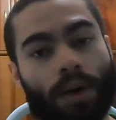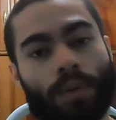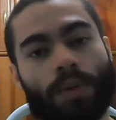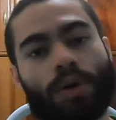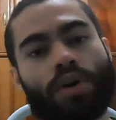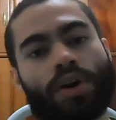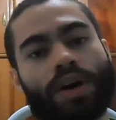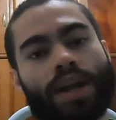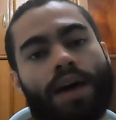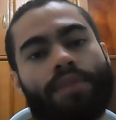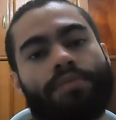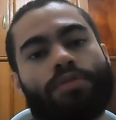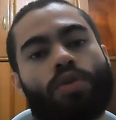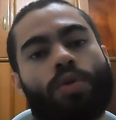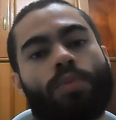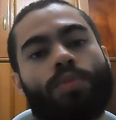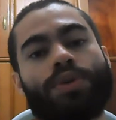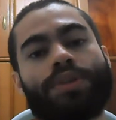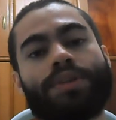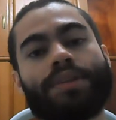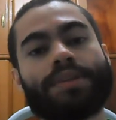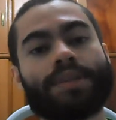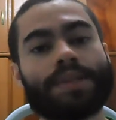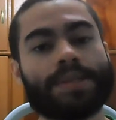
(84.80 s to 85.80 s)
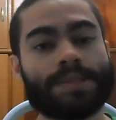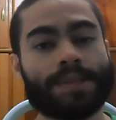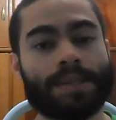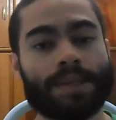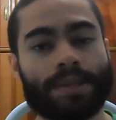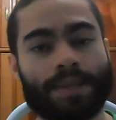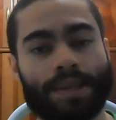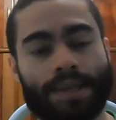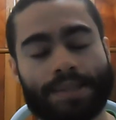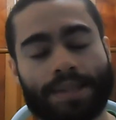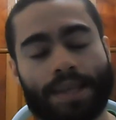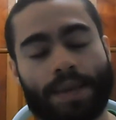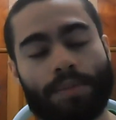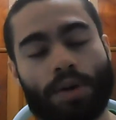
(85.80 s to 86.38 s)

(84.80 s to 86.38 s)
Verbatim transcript: Não, eu gravo com muita antecedência.